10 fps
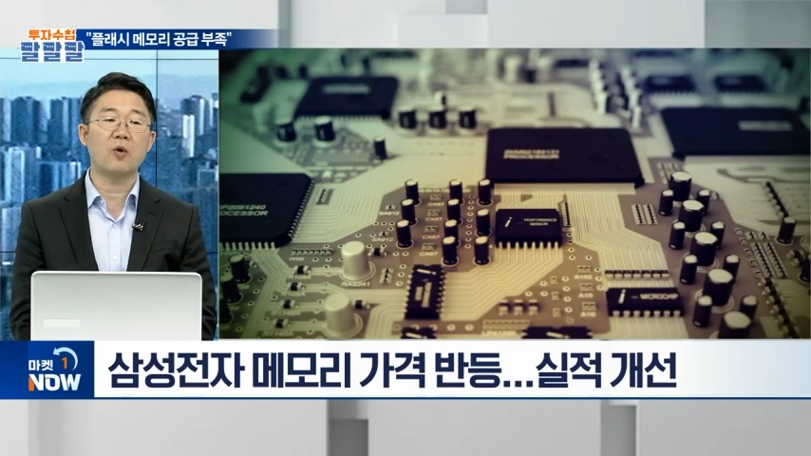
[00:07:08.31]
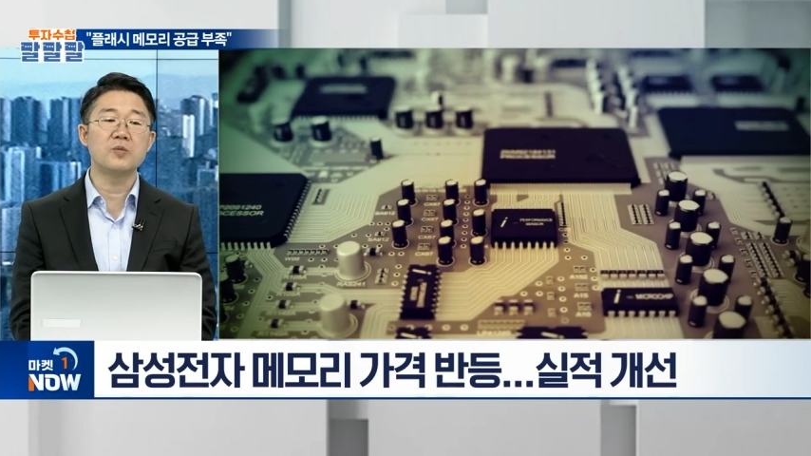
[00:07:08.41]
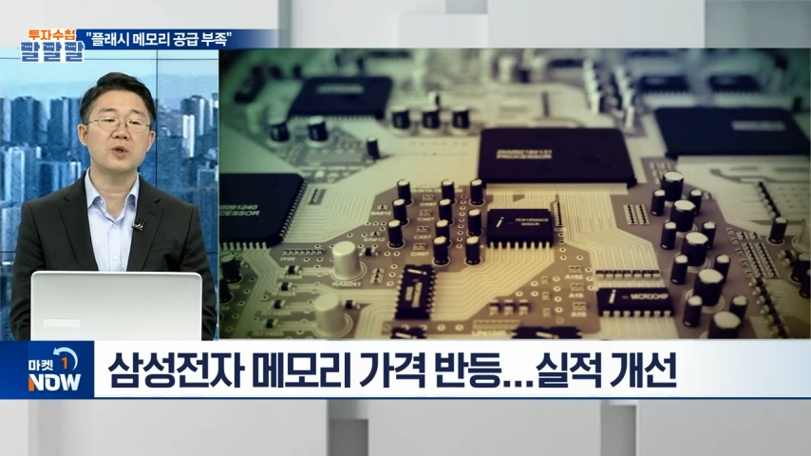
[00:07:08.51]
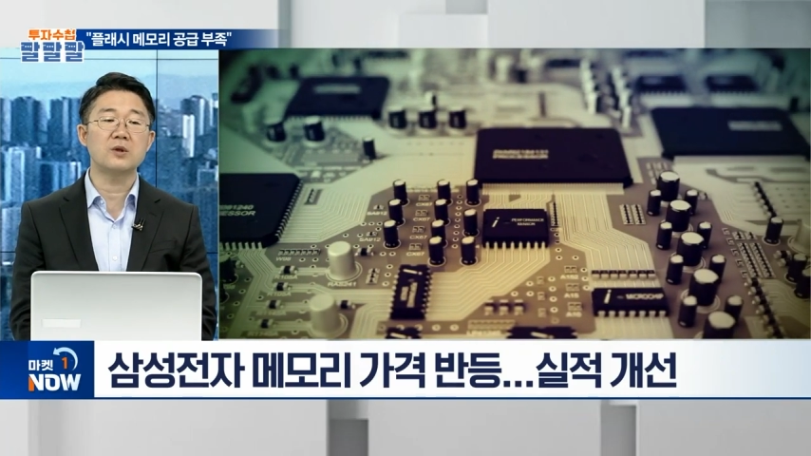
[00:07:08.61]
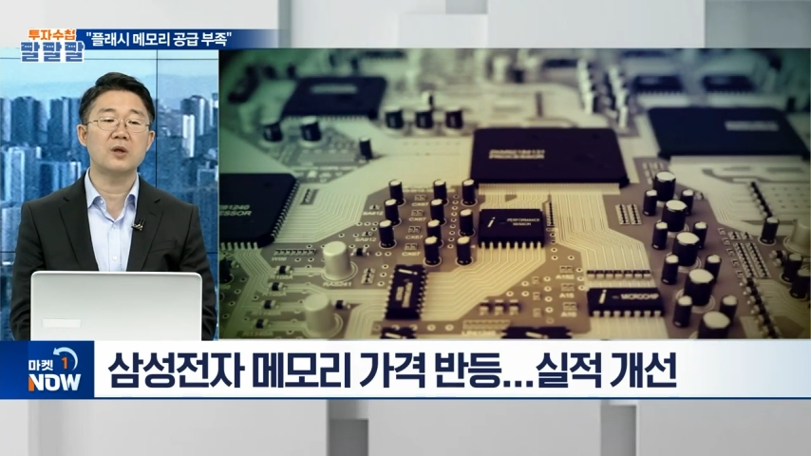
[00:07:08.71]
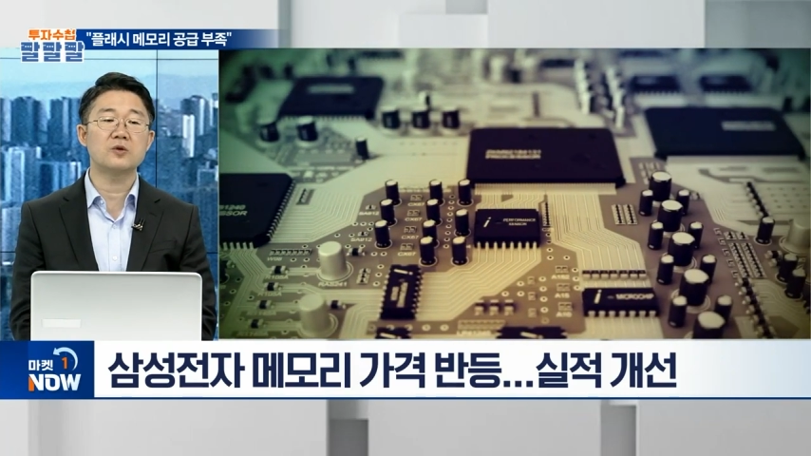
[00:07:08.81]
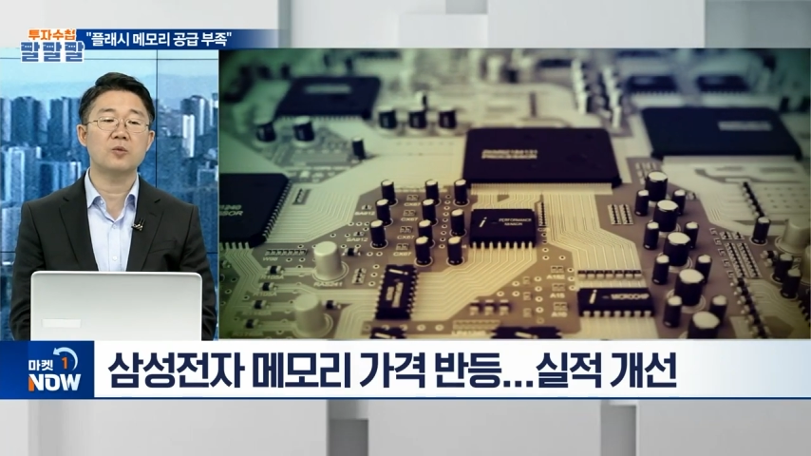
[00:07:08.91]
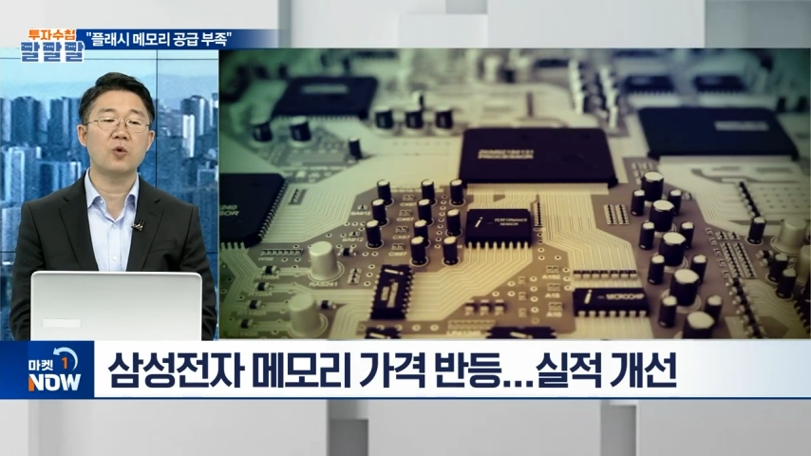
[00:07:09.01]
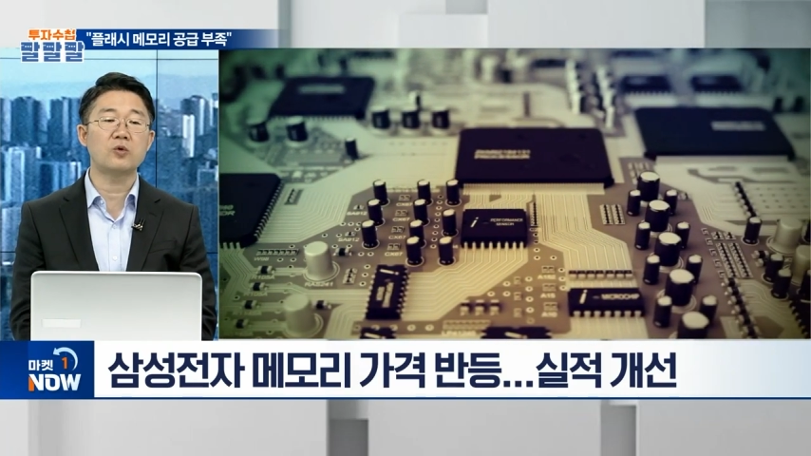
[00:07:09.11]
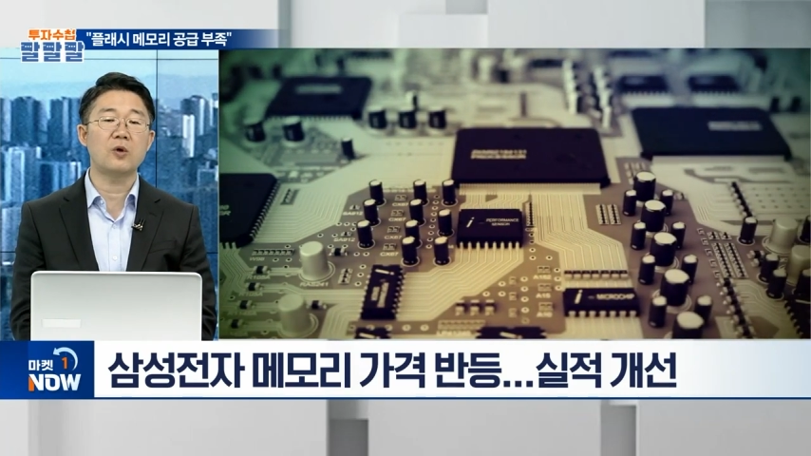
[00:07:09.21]
엄청난
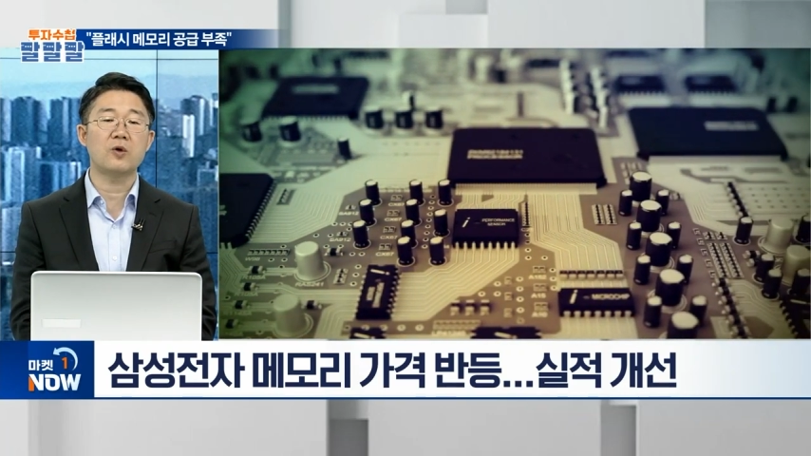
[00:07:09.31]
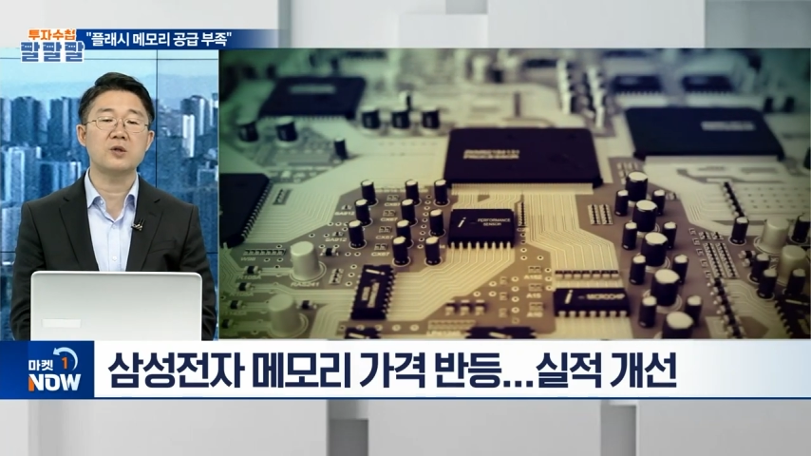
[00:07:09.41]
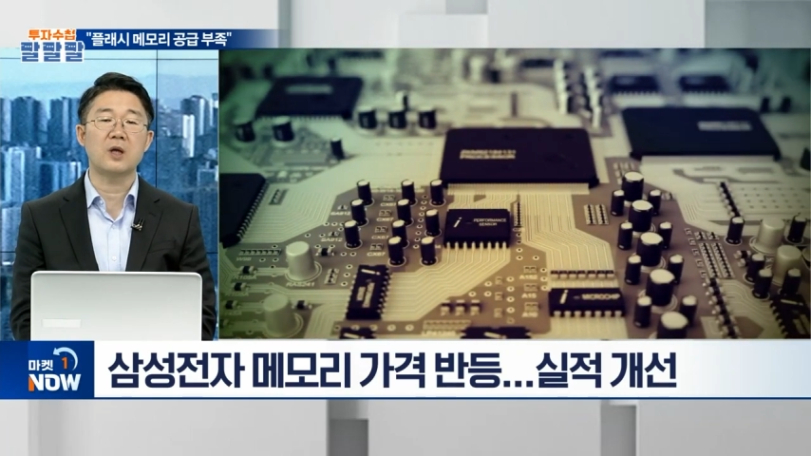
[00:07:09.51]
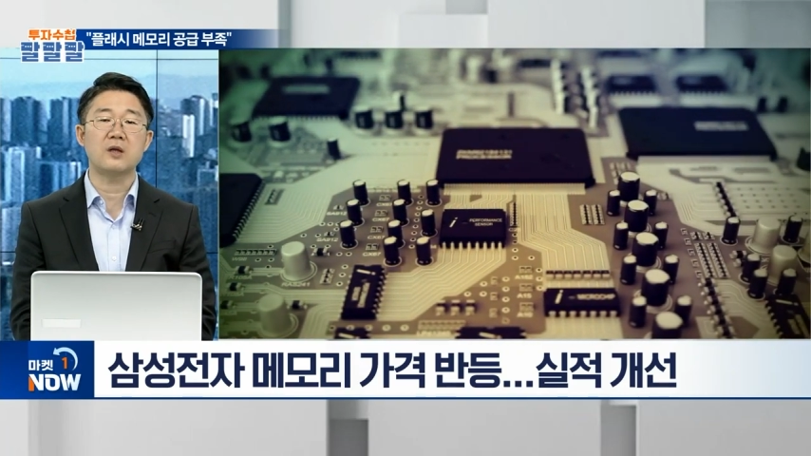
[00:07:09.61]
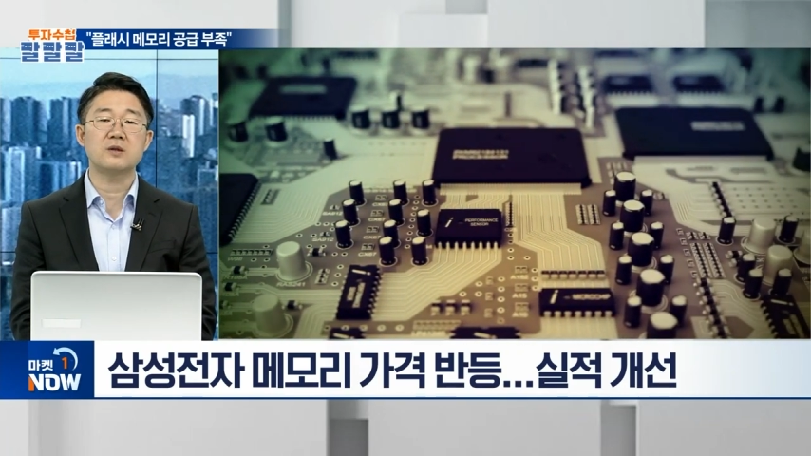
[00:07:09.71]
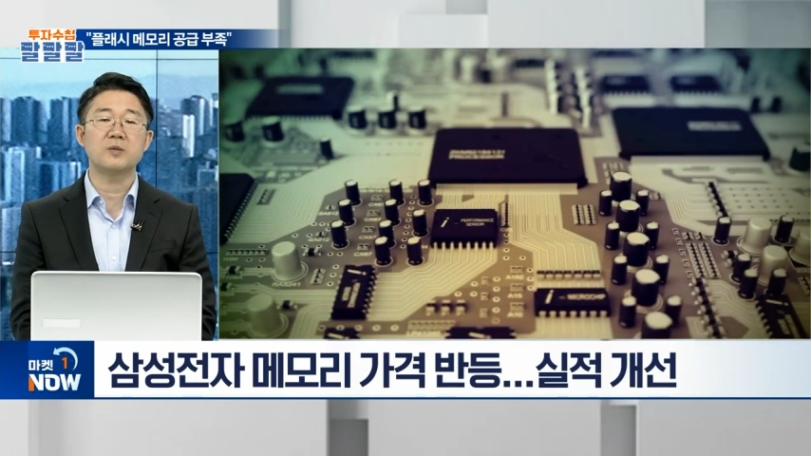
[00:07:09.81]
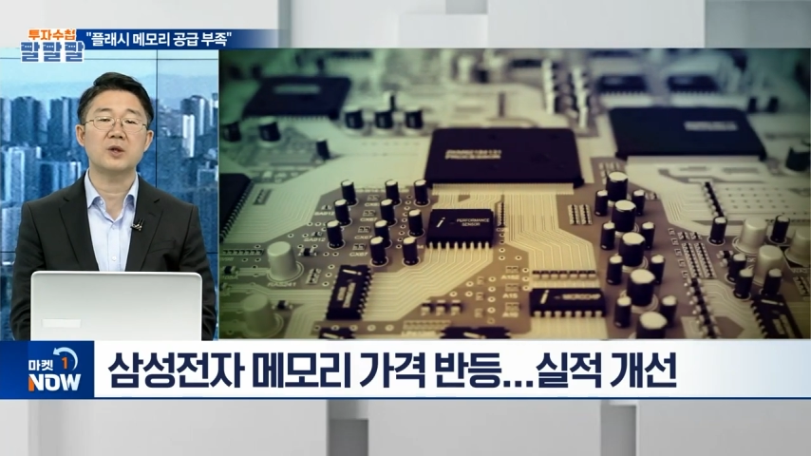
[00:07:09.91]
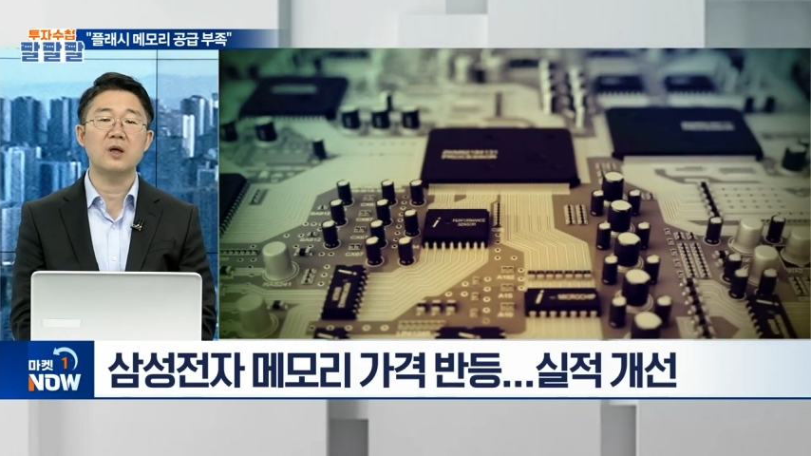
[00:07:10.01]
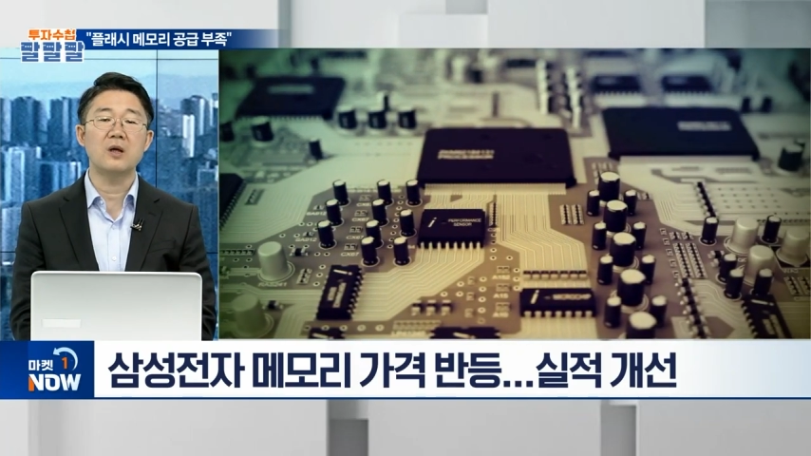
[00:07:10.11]
좀 고통을 겪지 않았습니까?